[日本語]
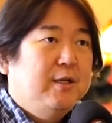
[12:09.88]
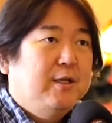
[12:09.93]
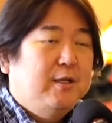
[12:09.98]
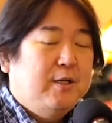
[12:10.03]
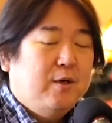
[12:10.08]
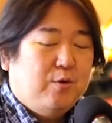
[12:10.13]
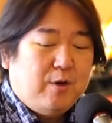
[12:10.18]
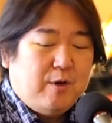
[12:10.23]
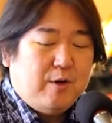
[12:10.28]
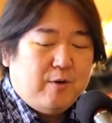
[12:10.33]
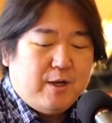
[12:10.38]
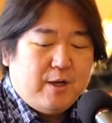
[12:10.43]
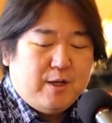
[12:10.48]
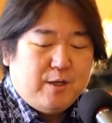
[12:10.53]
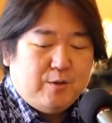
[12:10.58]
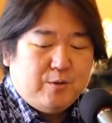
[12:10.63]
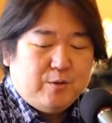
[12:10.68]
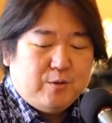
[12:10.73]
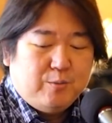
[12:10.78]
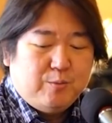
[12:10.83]
でこれはあ
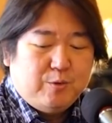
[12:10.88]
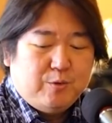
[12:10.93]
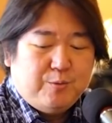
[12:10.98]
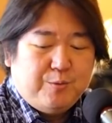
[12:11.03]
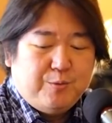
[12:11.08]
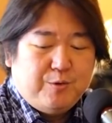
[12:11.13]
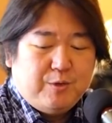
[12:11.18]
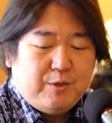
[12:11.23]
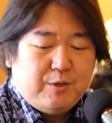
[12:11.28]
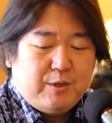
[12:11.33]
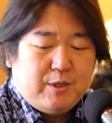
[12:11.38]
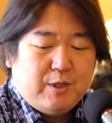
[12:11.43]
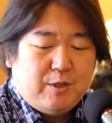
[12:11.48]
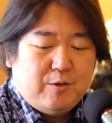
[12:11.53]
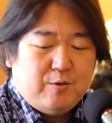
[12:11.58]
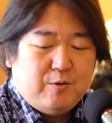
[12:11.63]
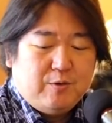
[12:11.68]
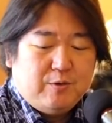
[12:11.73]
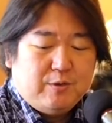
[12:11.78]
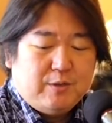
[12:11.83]
のその僕もあ
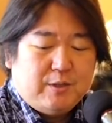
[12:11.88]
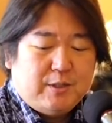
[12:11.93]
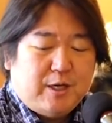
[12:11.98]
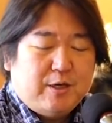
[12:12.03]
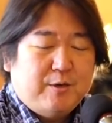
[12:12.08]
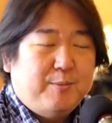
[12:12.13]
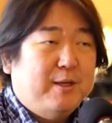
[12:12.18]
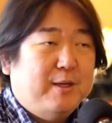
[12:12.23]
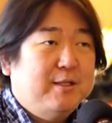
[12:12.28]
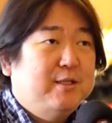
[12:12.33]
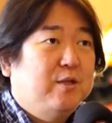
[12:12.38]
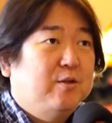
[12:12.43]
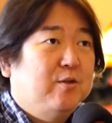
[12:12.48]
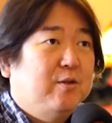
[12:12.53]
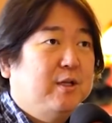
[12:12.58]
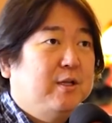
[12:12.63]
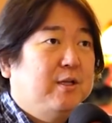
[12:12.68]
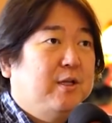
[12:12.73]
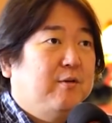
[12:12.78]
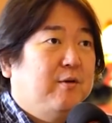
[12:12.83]
の ひゃくパーセント
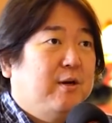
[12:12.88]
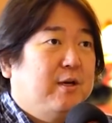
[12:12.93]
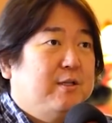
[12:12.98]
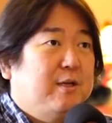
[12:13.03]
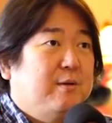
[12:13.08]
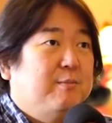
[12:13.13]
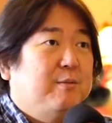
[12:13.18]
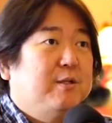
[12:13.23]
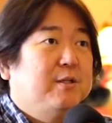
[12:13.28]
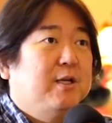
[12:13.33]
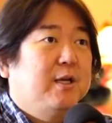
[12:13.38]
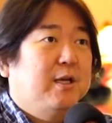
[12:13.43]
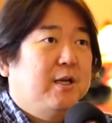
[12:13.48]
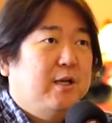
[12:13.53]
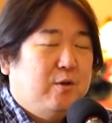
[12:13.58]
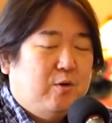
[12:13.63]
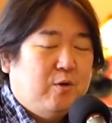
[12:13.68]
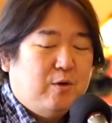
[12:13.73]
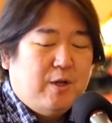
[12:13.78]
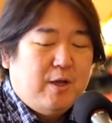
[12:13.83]
できてるわけじゃありませんけ
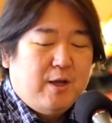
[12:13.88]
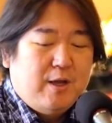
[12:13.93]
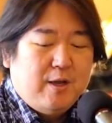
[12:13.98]
ど、